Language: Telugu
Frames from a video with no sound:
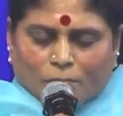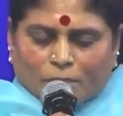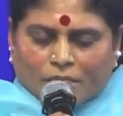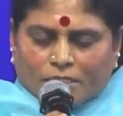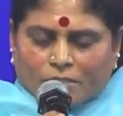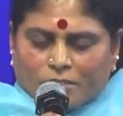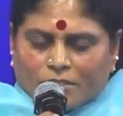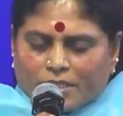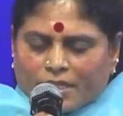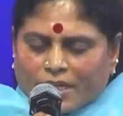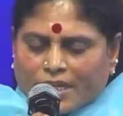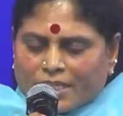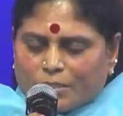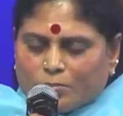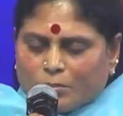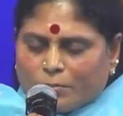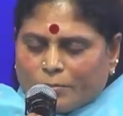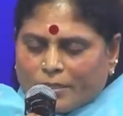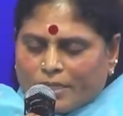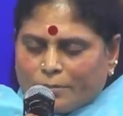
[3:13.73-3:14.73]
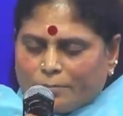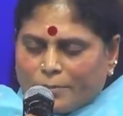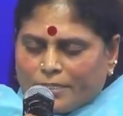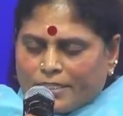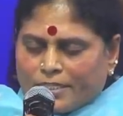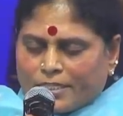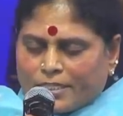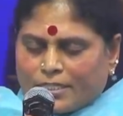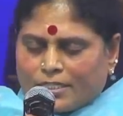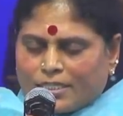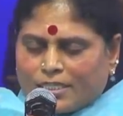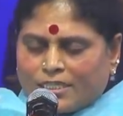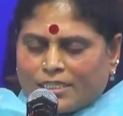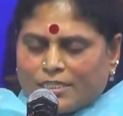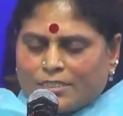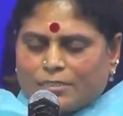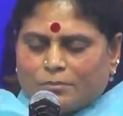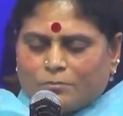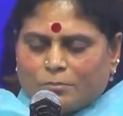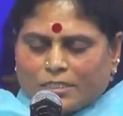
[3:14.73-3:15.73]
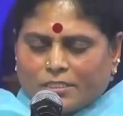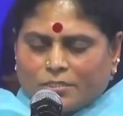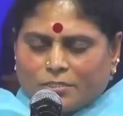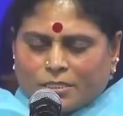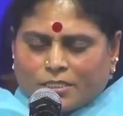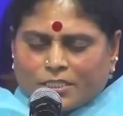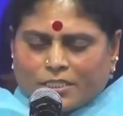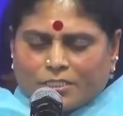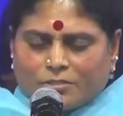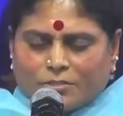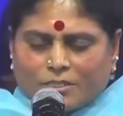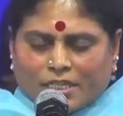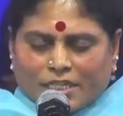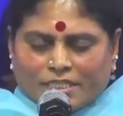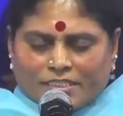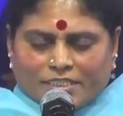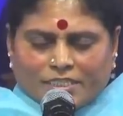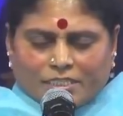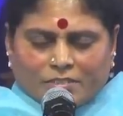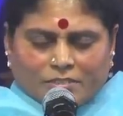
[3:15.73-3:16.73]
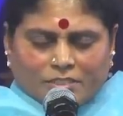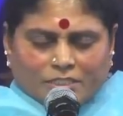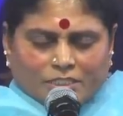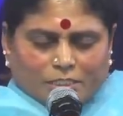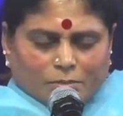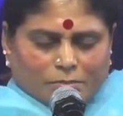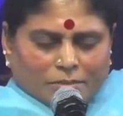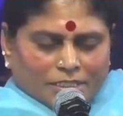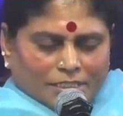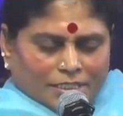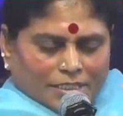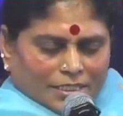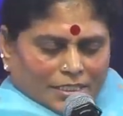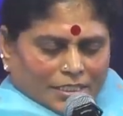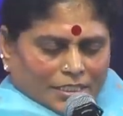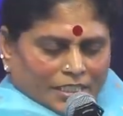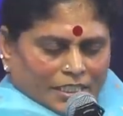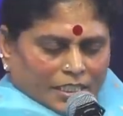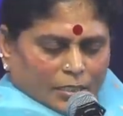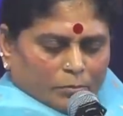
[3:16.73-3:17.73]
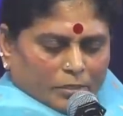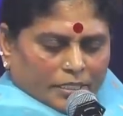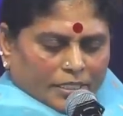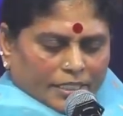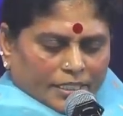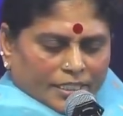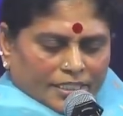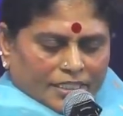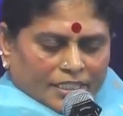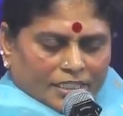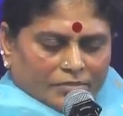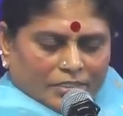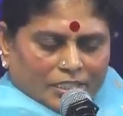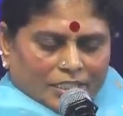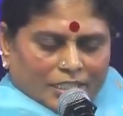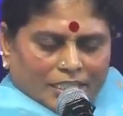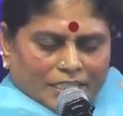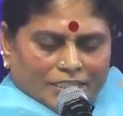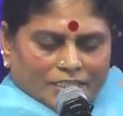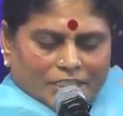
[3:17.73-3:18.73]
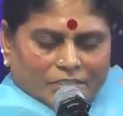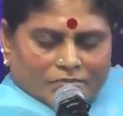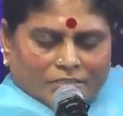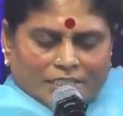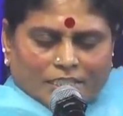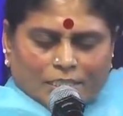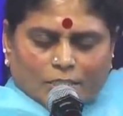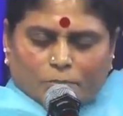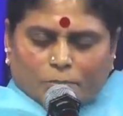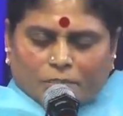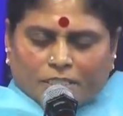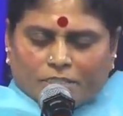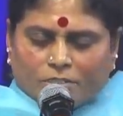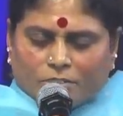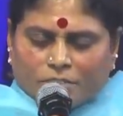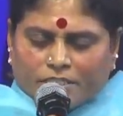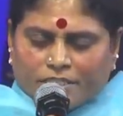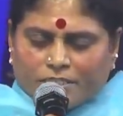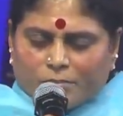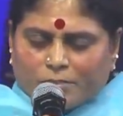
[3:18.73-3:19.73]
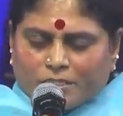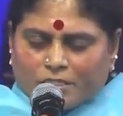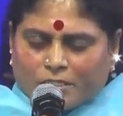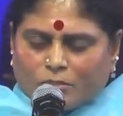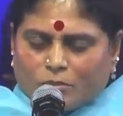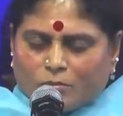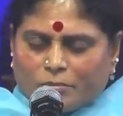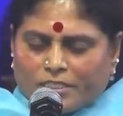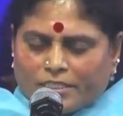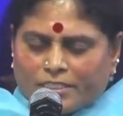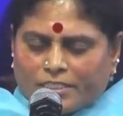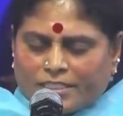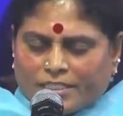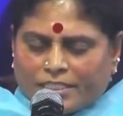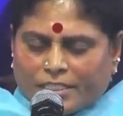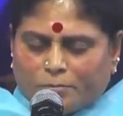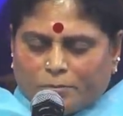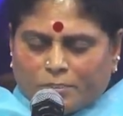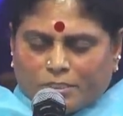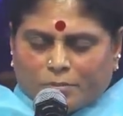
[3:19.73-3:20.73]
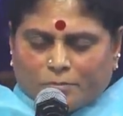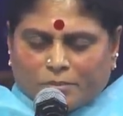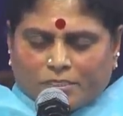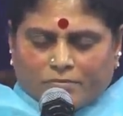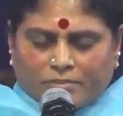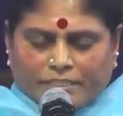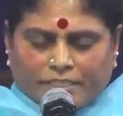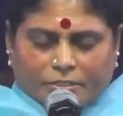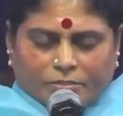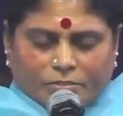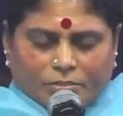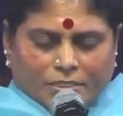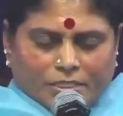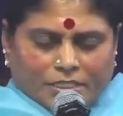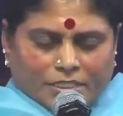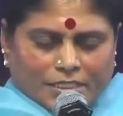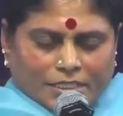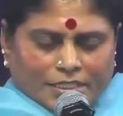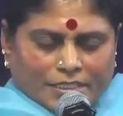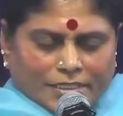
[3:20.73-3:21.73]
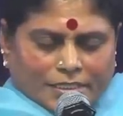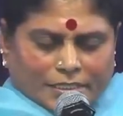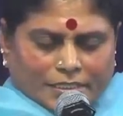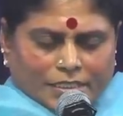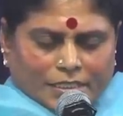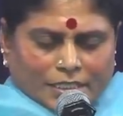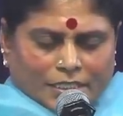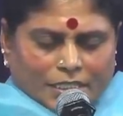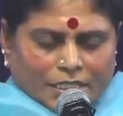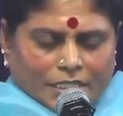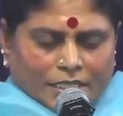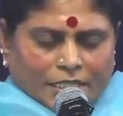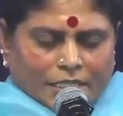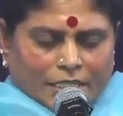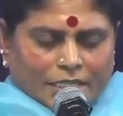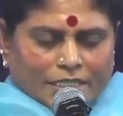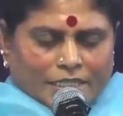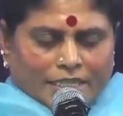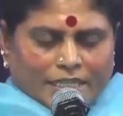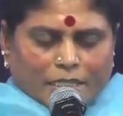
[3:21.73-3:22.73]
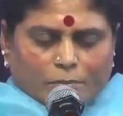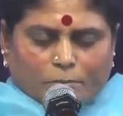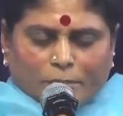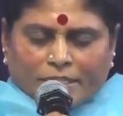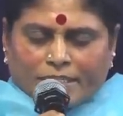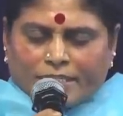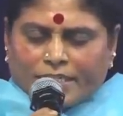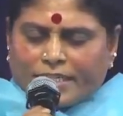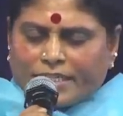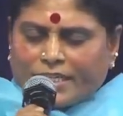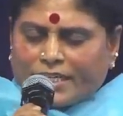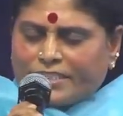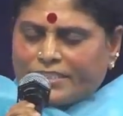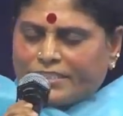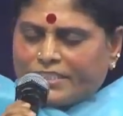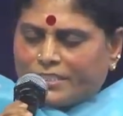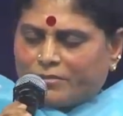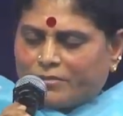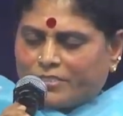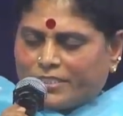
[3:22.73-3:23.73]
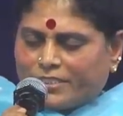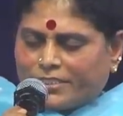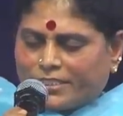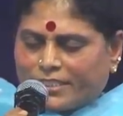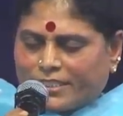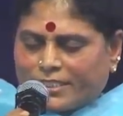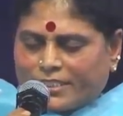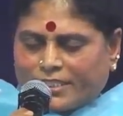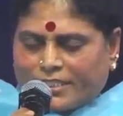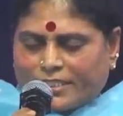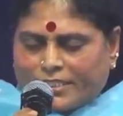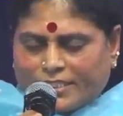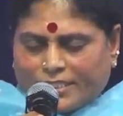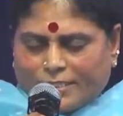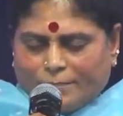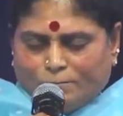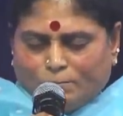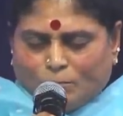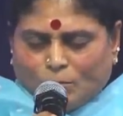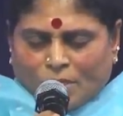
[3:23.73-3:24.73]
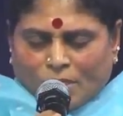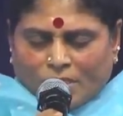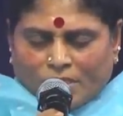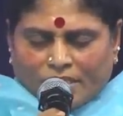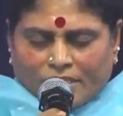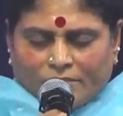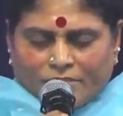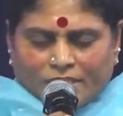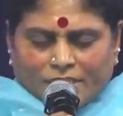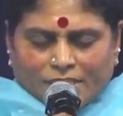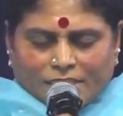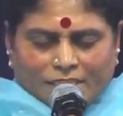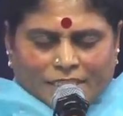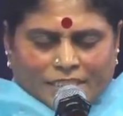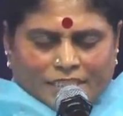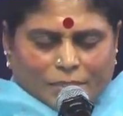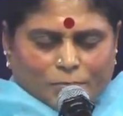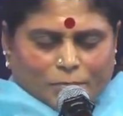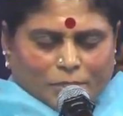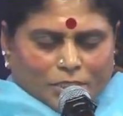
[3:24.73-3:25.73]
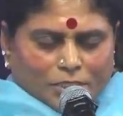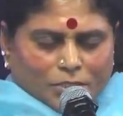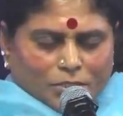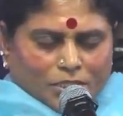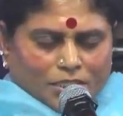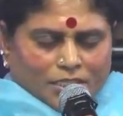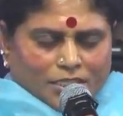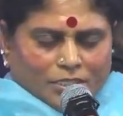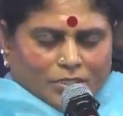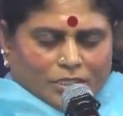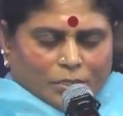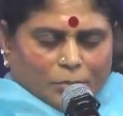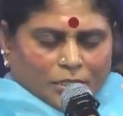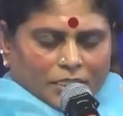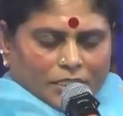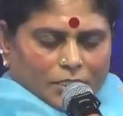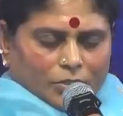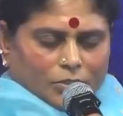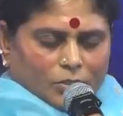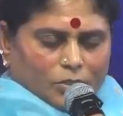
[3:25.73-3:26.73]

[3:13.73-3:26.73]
ప్రతి ఒక్కరి ఆత్మ బలపడేటట్లుగా ప్రతి ఒక్కరిని కూడా ఆశీర్వదించమని నీ మెండైన దీవెనల ఆశీర్వాదాలు ప్రతి ఒక్కరి మీద కుమ్మరించి నడిపించమని వేడుకుంటున్నా తండ్రి ఈ నంద్యాల పట్టణాన్ని ఆశీర్వదించండి తండ్రి దేవా తండ్రి ప్రతి ఒక్కరిని కూడా ప్రతి